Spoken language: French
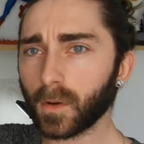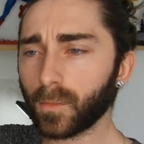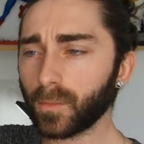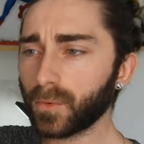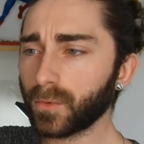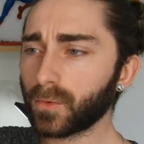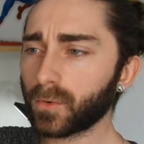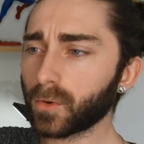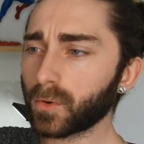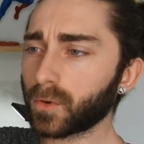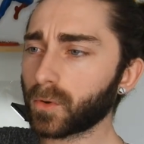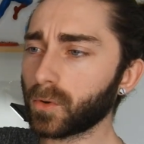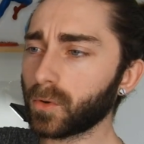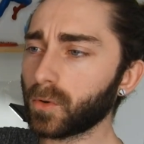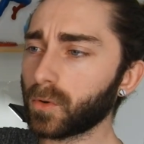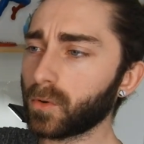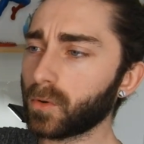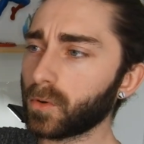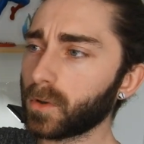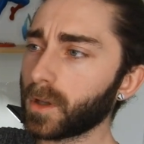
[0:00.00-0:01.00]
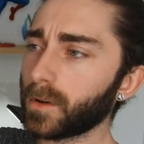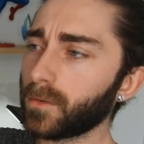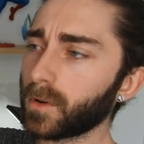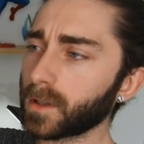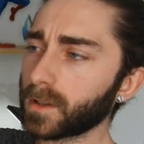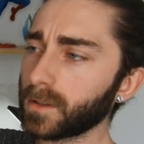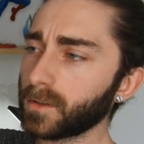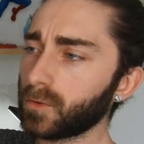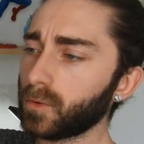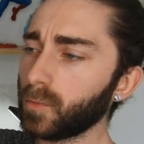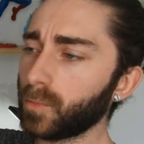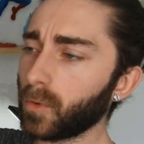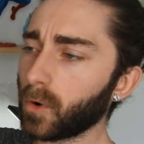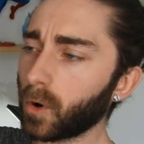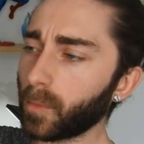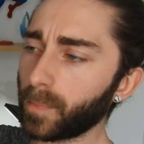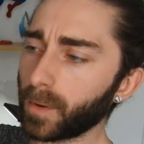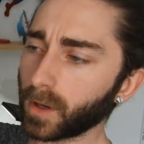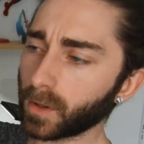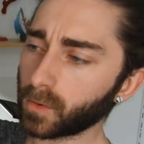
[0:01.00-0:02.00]
Plutôt que d'avoir des
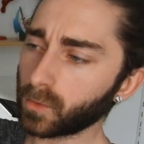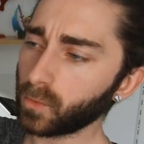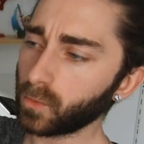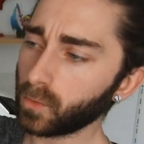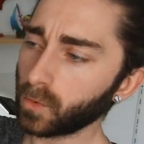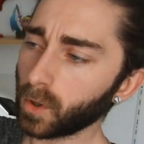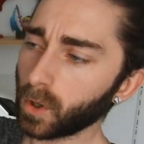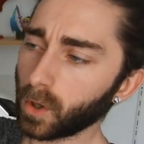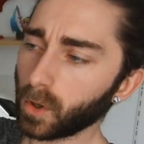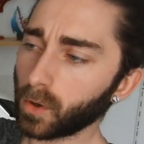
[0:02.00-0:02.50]
supports partout